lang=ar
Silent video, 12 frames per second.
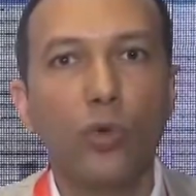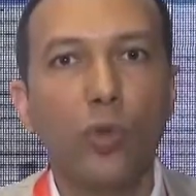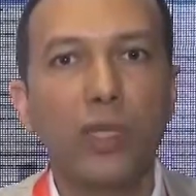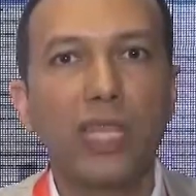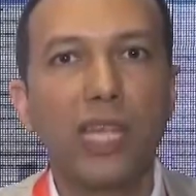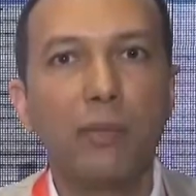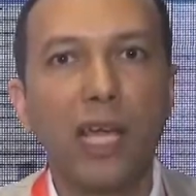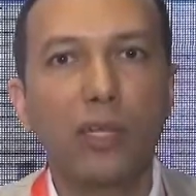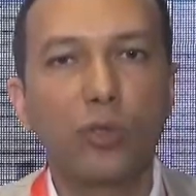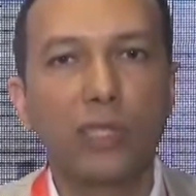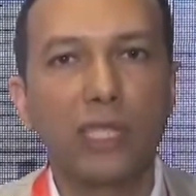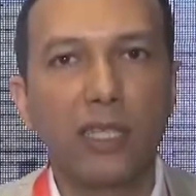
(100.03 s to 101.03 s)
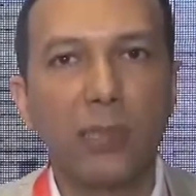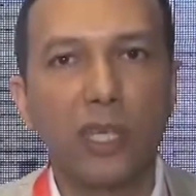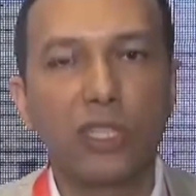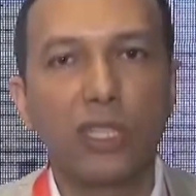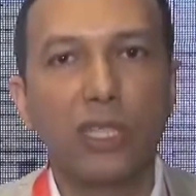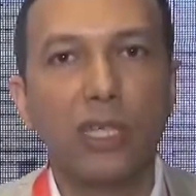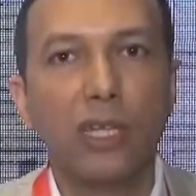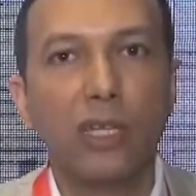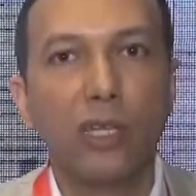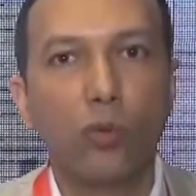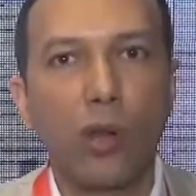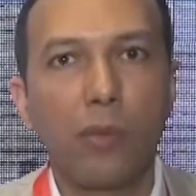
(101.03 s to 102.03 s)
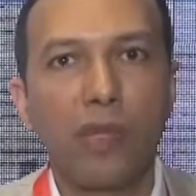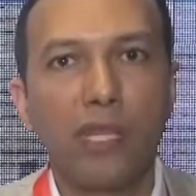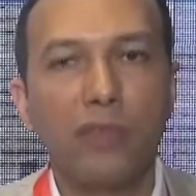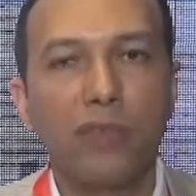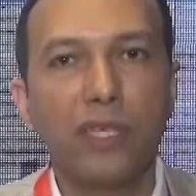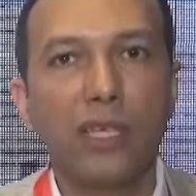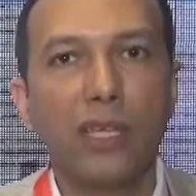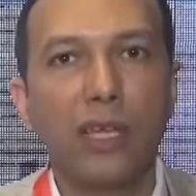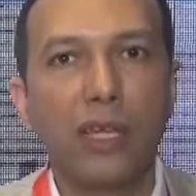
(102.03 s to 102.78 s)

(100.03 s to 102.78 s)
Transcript: وبالتالي بيحدث انكماش للورم الليفي